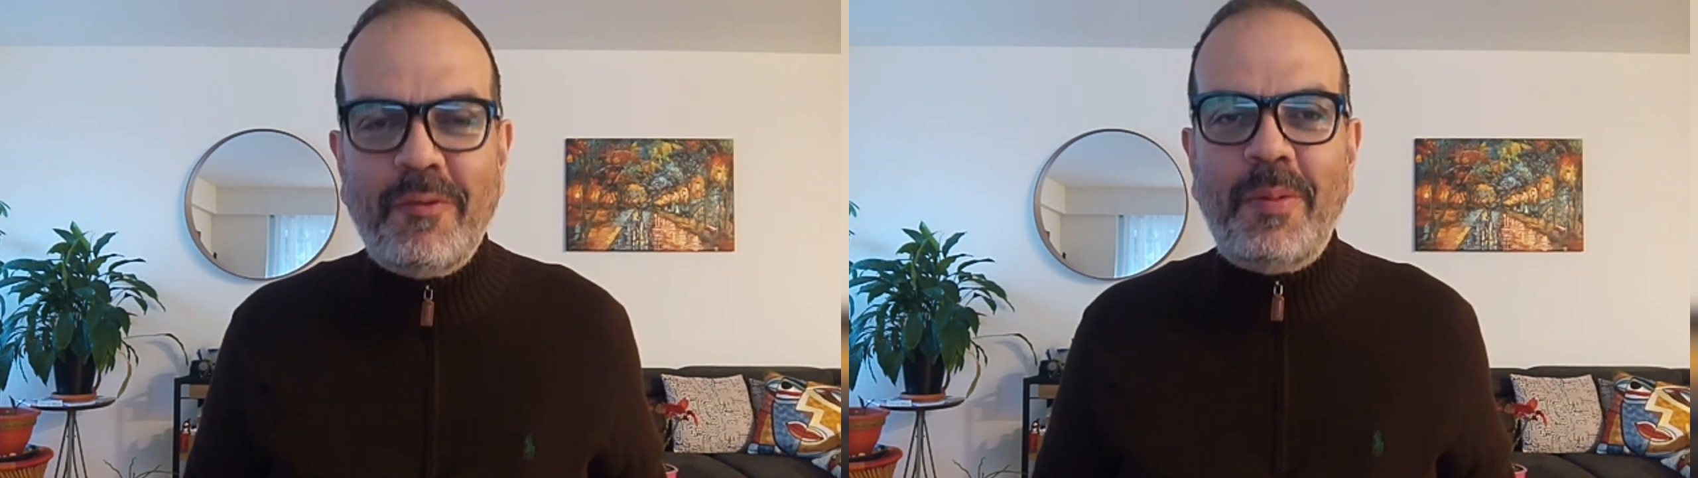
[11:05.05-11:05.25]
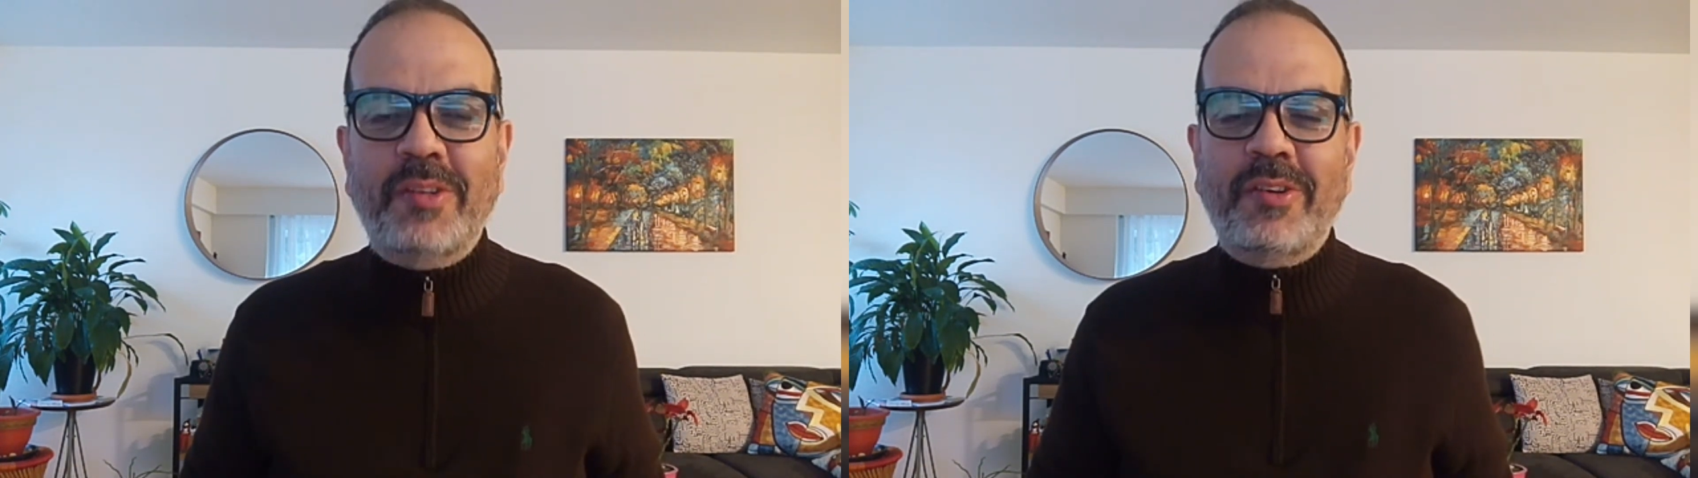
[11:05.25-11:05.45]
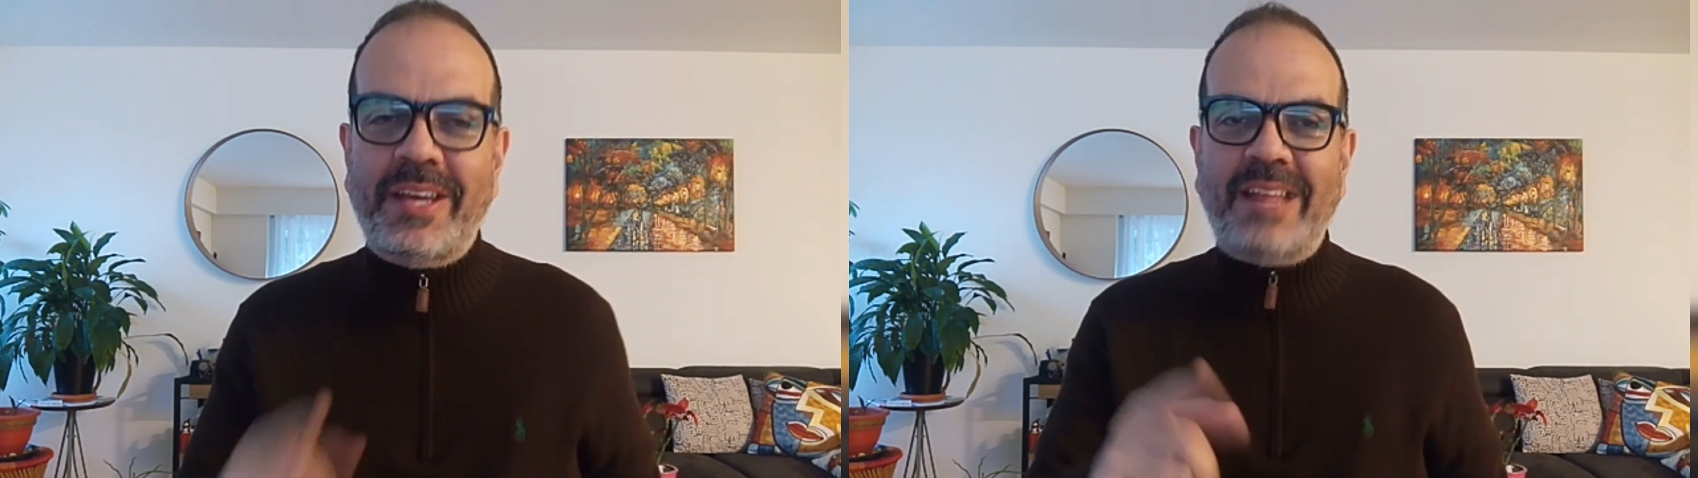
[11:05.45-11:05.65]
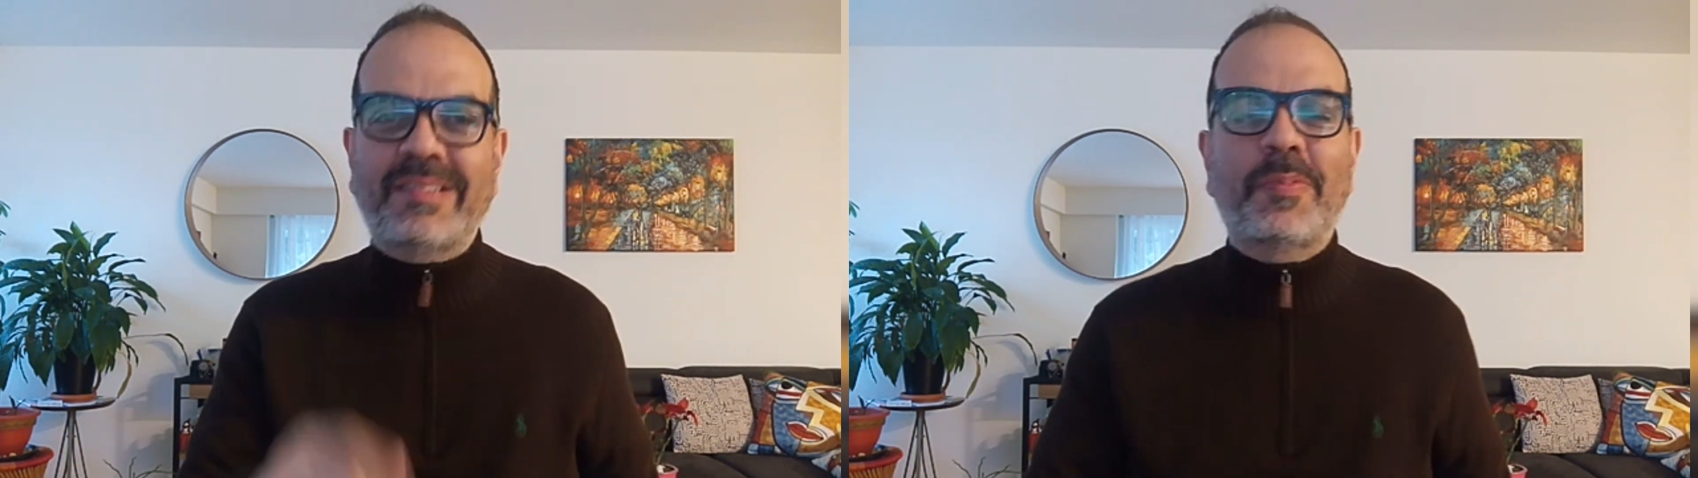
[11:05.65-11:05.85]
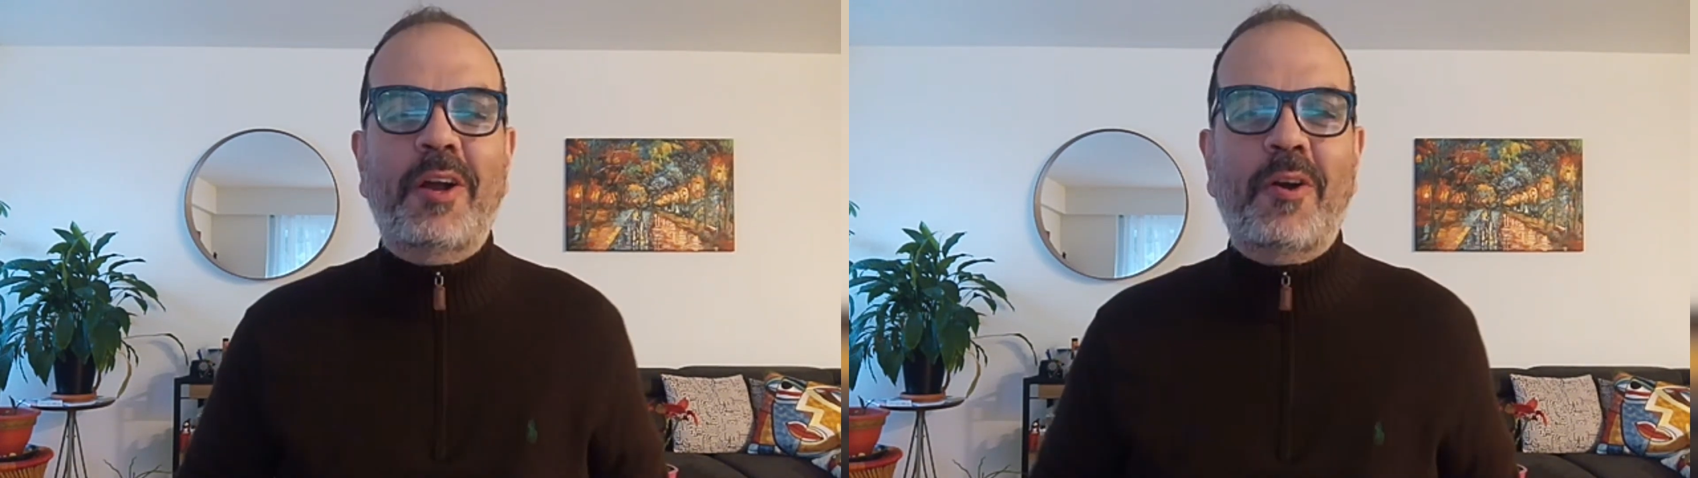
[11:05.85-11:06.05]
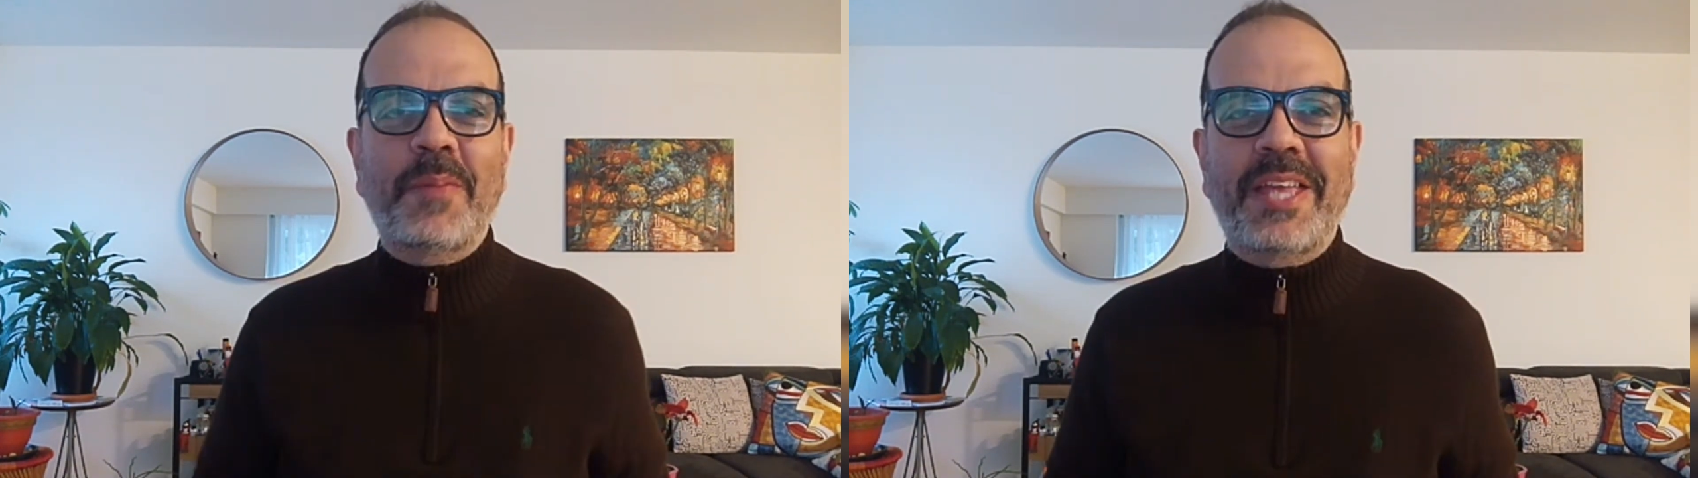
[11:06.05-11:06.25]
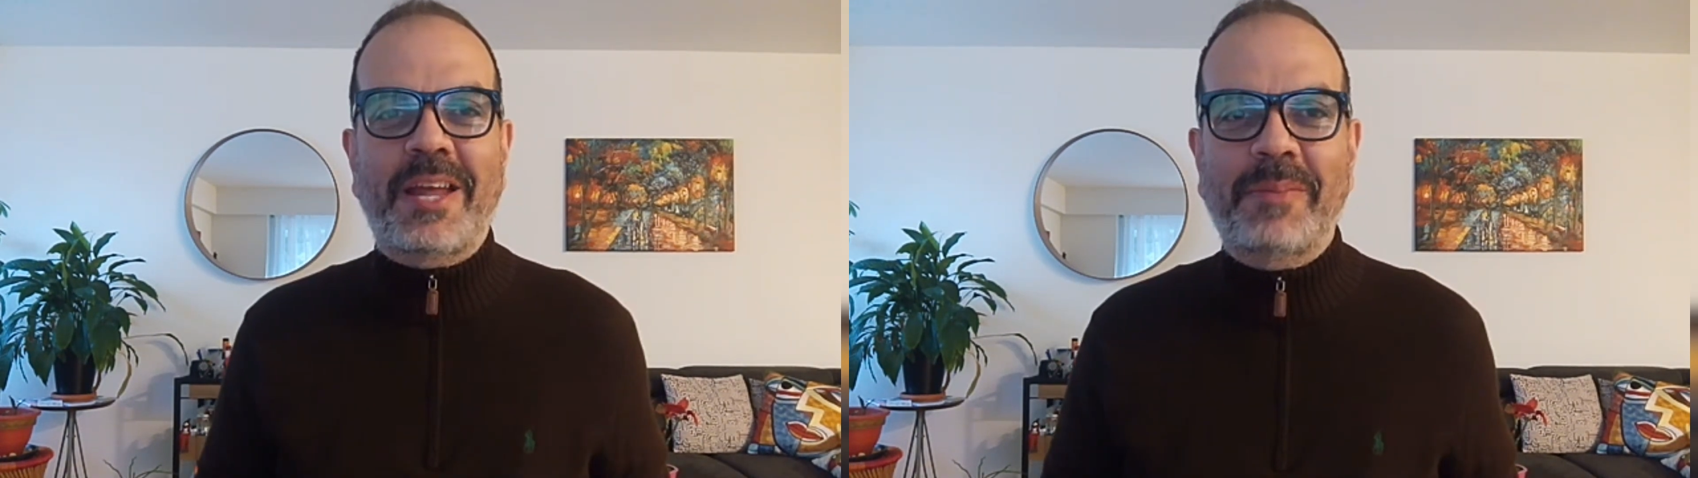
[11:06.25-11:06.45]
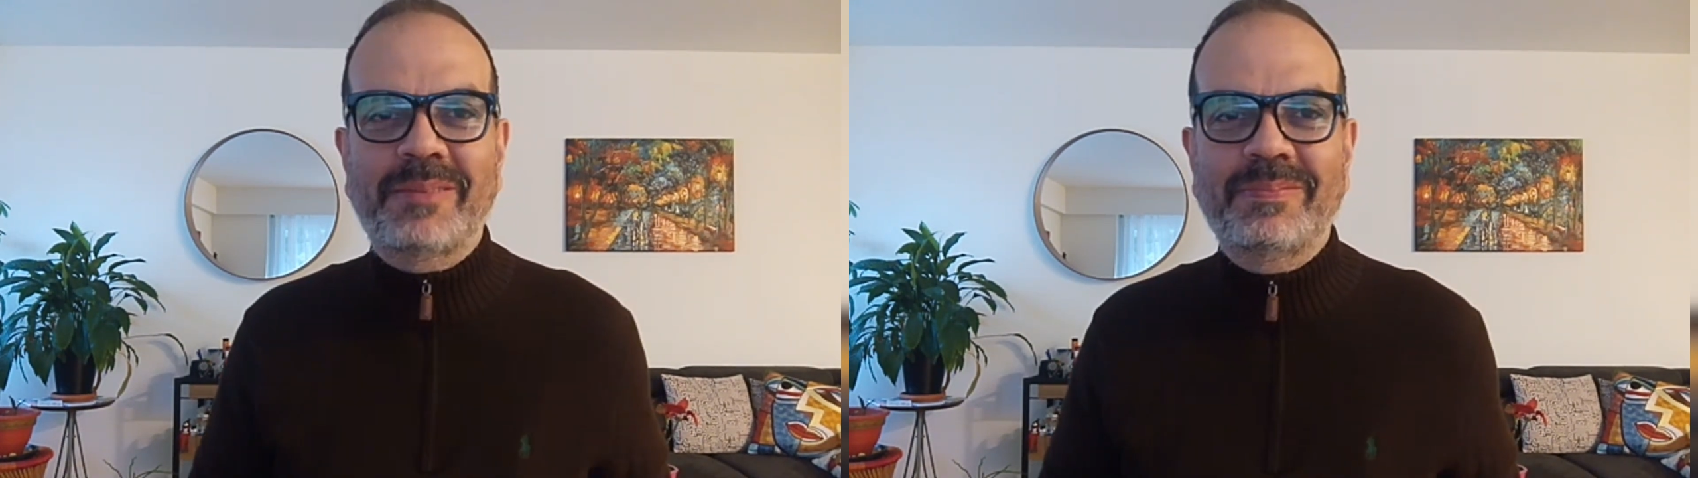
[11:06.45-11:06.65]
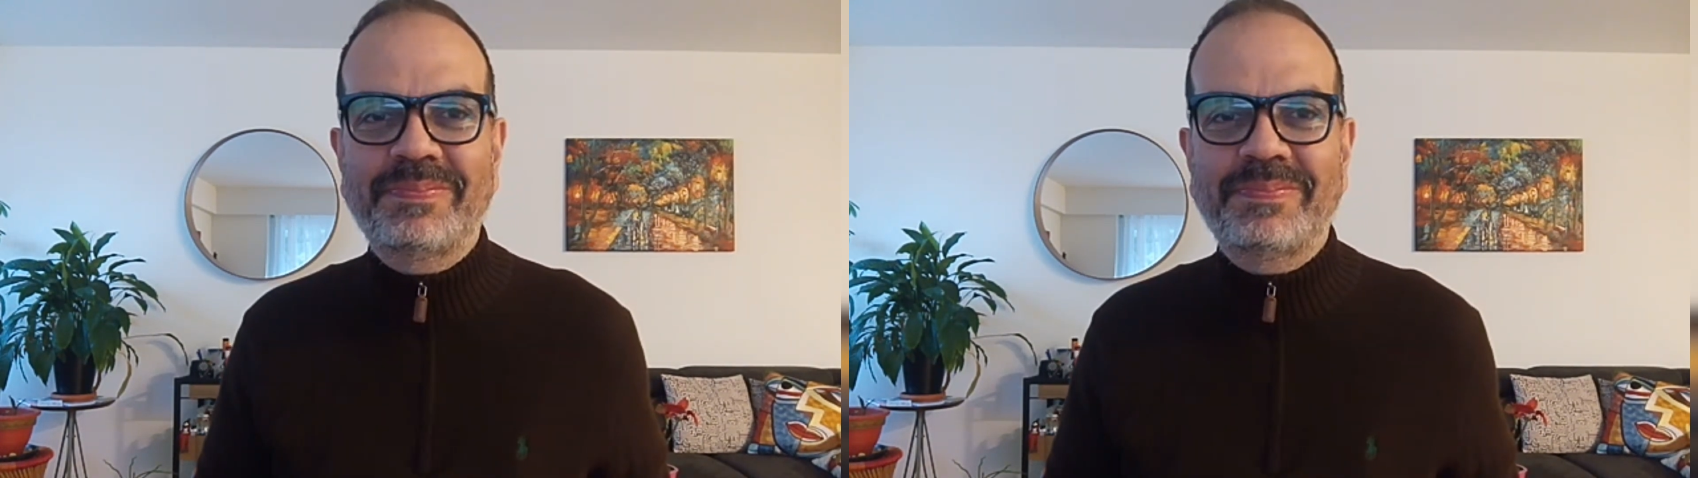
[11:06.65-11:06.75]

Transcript: información y gracias por acompañarme.